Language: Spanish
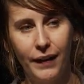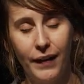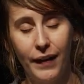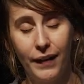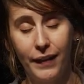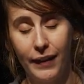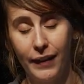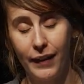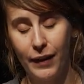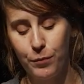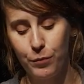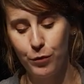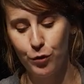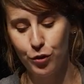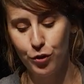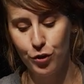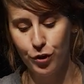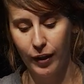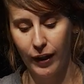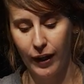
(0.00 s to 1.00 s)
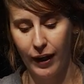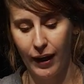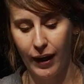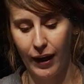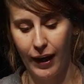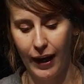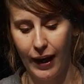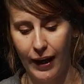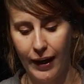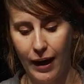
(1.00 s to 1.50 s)
decidimos
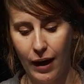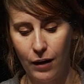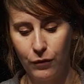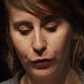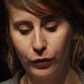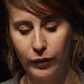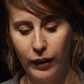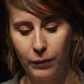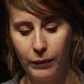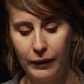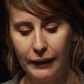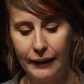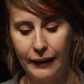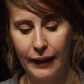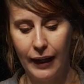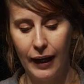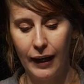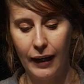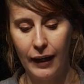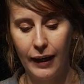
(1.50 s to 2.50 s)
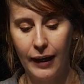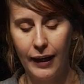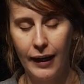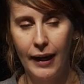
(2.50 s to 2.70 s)
que era fundamental